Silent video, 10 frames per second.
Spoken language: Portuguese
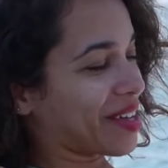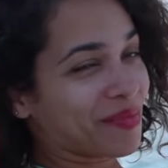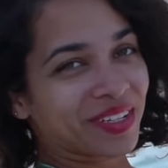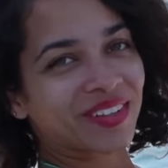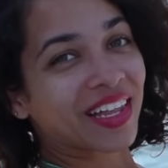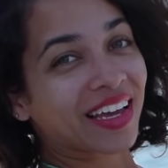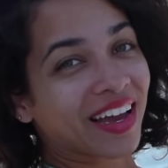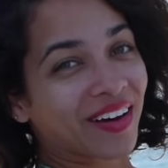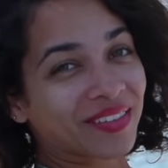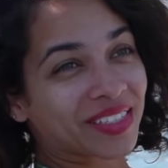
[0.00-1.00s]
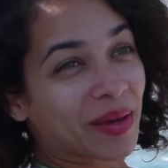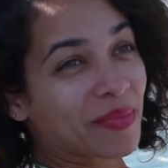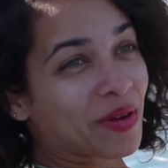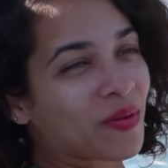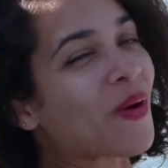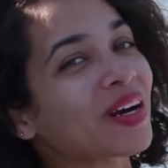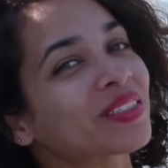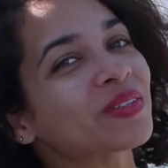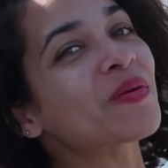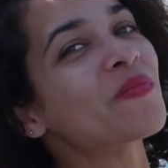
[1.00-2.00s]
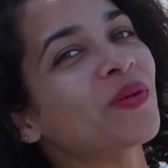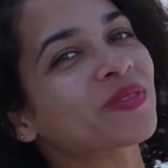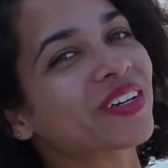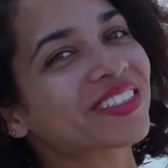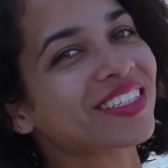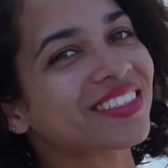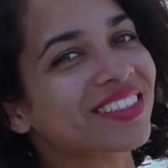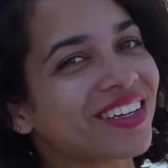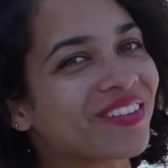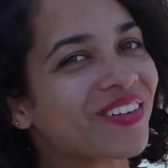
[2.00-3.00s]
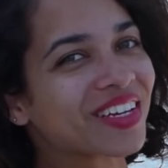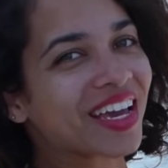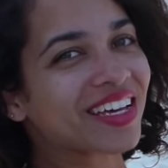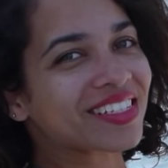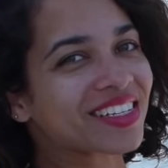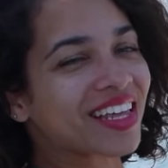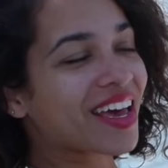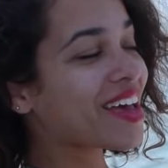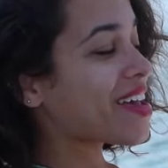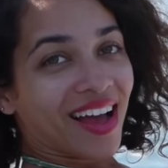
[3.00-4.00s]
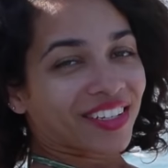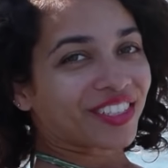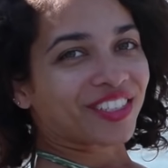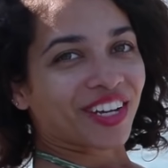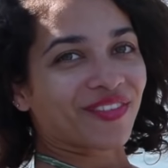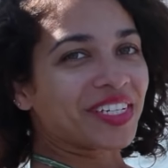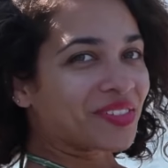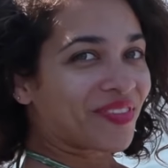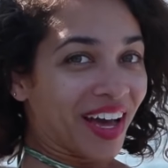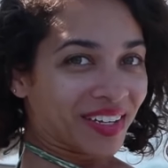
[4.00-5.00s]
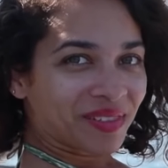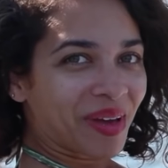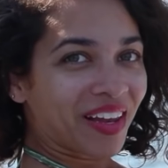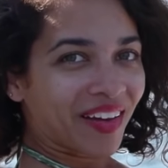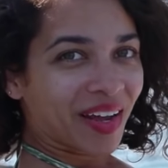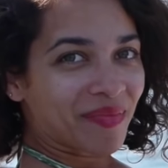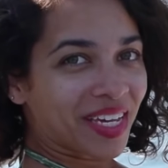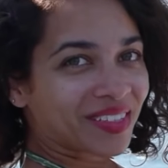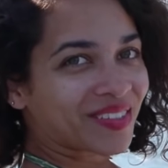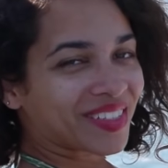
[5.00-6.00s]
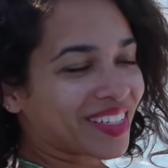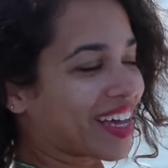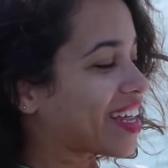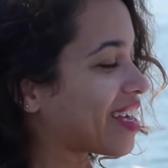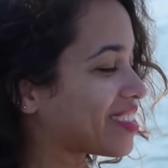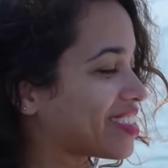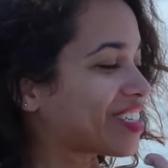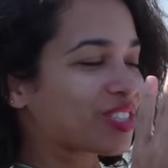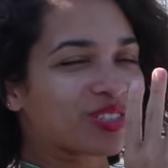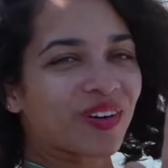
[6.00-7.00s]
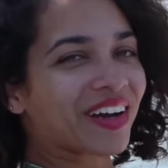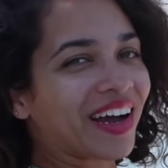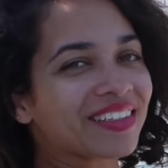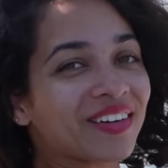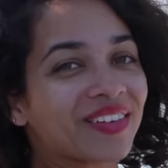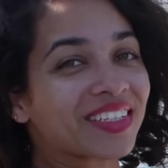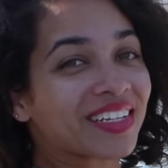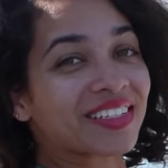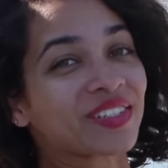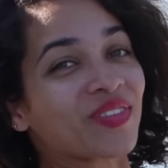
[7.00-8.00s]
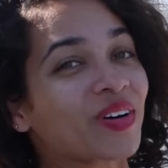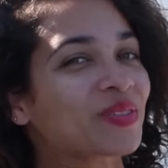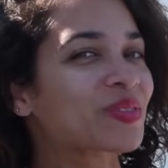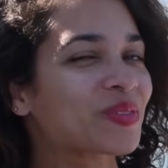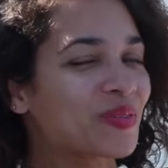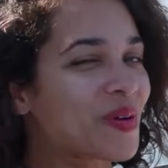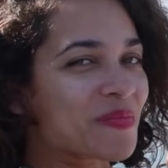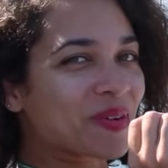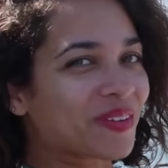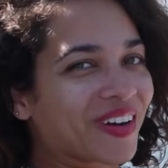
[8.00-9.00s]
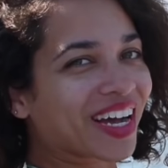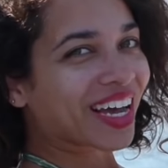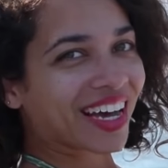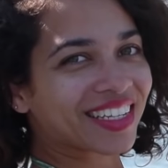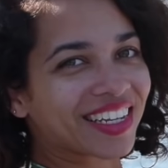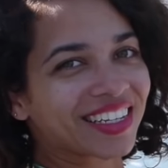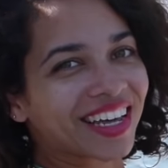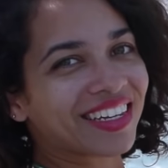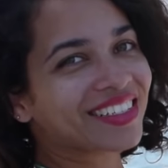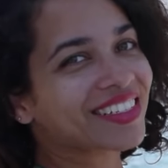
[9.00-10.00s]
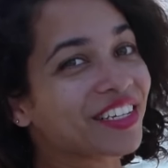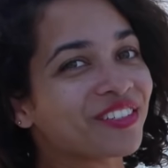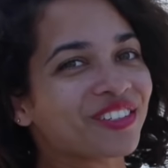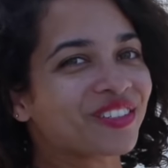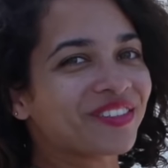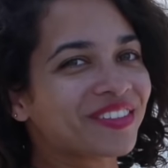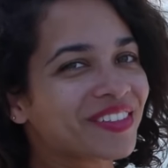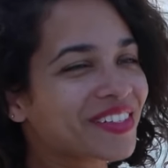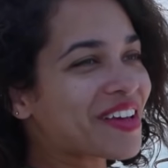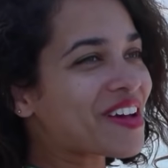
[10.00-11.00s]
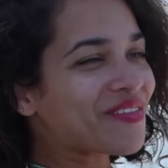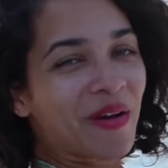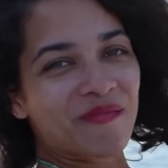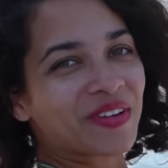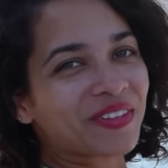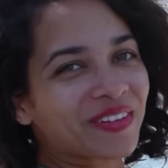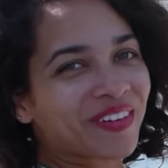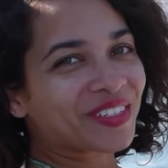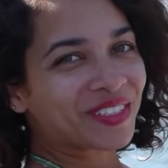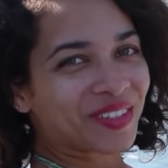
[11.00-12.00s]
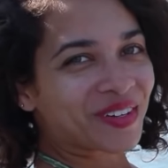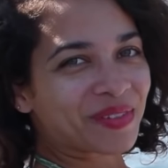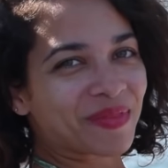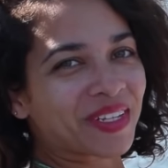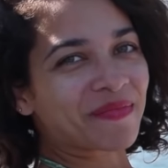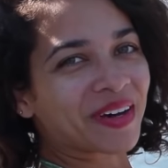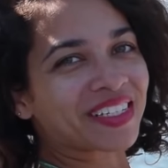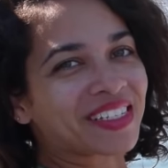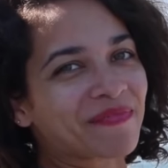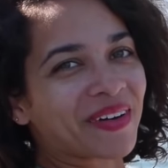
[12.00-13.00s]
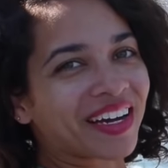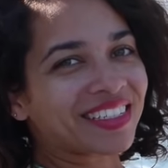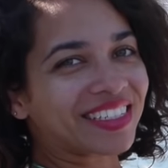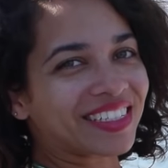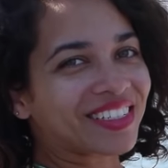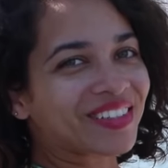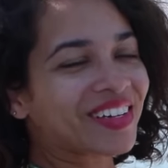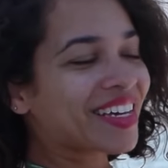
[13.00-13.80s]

É muito legal saber o quanto do mundo a gente não conhece, né? A gente já fez vários melhoramentos nele, a gente editou cada uma dessas fotos, uma por uma, cada detalhezinho juntos. Foi muito gostoso poder participar disso.